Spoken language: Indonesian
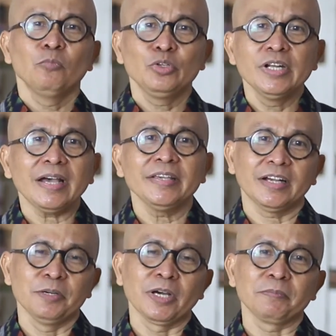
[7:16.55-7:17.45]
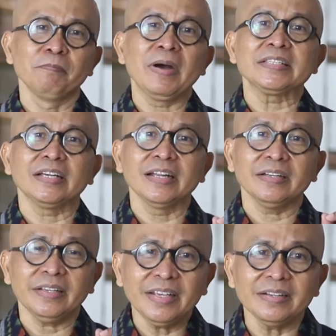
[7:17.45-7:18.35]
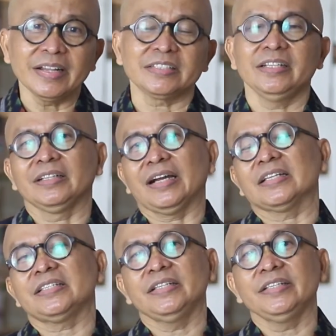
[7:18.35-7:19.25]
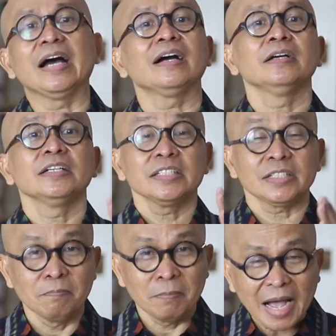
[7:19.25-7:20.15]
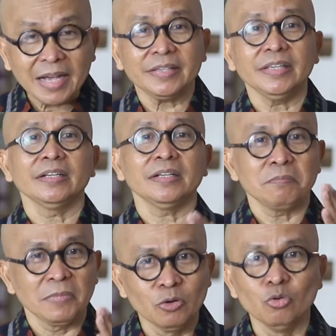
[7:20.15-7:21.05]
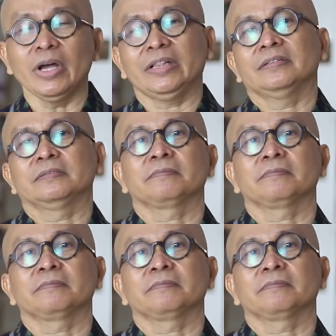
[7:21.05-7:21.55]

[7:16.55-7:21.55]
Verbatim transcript: budaya gemar membaca dan indeks literasi yang semakin menguat.